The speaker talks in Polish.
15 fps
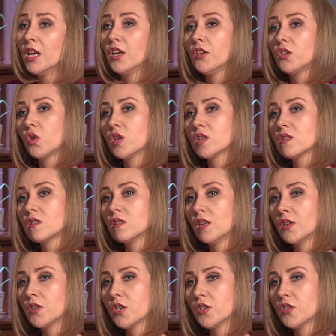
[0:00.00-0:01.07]
I to jest
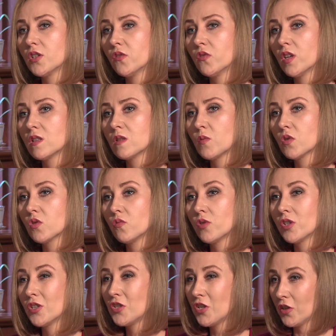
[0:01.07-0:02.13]
najczęściej w ten sposób,
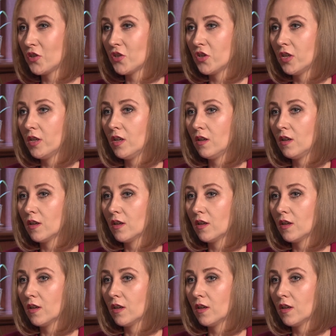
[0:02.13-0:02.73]
że dzieci,